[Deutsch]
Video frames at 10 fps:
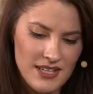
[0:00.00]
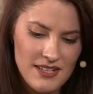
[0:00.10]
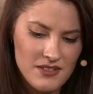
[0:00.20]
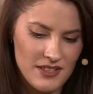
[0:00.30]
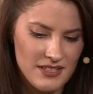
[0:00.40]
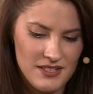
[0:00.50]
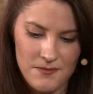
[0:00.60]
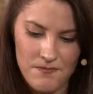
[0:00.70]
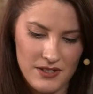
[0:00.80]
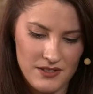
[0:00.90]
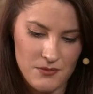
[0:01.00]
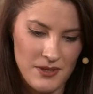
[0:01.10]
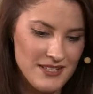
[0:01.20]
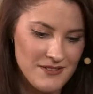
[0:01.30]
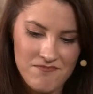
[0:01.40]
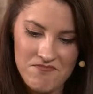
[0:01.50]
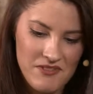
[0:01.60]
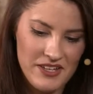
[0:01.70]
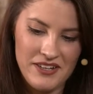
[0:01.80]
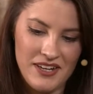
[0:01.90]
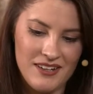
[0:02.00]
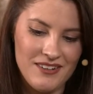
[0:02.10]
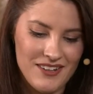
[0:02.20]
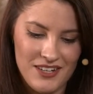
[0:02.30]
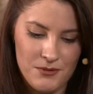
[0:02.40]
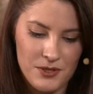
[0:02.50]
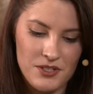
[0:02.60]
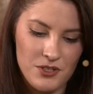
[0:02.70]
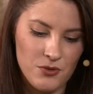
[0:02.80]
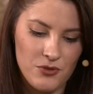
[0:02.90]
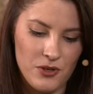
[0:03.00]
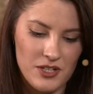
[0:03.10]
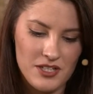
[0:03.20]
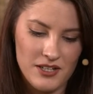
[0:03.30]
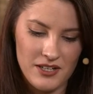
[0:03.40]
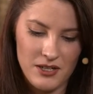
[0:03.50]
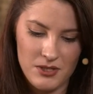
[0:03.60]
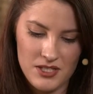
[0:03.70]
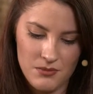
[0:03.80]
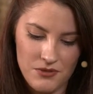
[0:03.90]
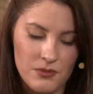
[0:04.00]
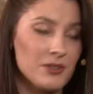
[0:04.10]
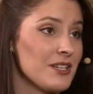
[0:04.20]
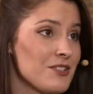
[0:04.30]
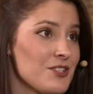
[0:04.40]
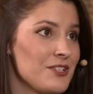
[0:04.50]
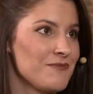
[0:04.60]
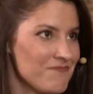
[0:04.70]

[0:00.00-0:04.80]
der ist auch echt zum Essen genial. Mhm. Kann ich mir richtig gut vorstellen. Da kann man ziemlich viel mit anstellen.